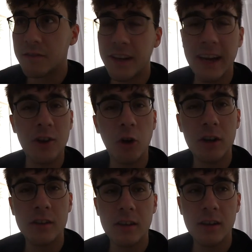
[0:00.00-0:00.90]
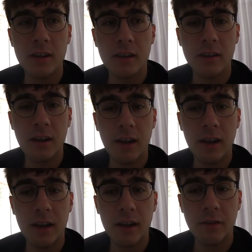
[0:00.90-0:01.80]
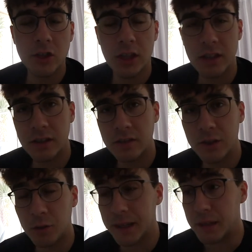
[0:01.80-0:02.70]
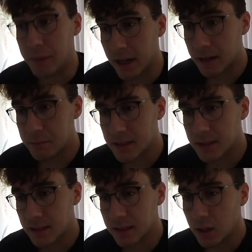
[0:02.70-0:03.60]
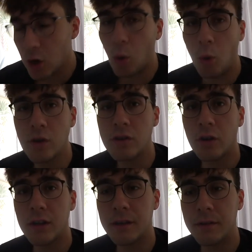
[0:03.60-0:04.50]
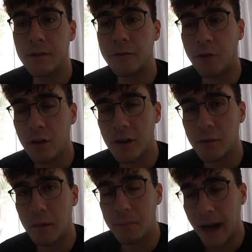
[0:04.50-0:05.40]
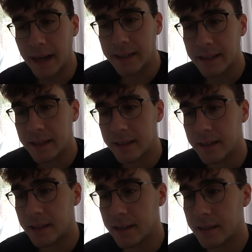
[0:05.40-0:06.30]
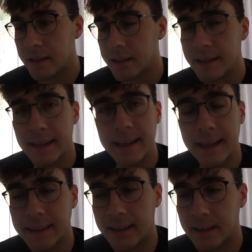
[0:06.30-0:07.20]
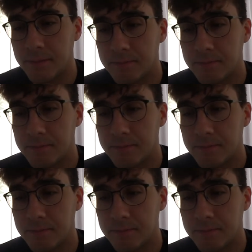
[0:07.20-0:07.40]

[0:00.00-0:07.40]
wir gehen heute äh, wahrscheinlich irgendwie nochmal in die Berge ein bisschen. Und heute wollen wir auch nochmal baden gehen in Cayeta.